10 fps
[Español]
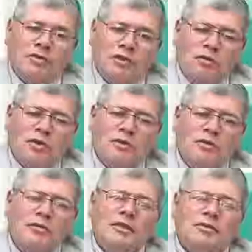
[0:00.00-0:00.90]
en el último
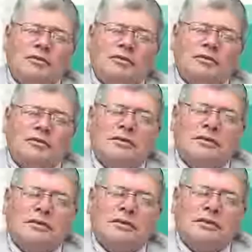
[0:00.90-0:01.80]
momento,
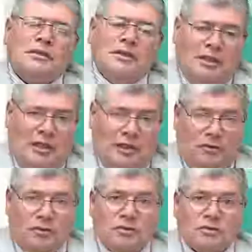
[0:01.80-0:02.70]
en la
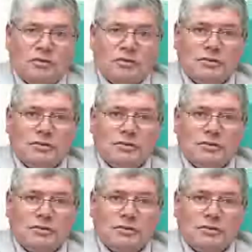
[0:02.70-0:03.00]
cruz.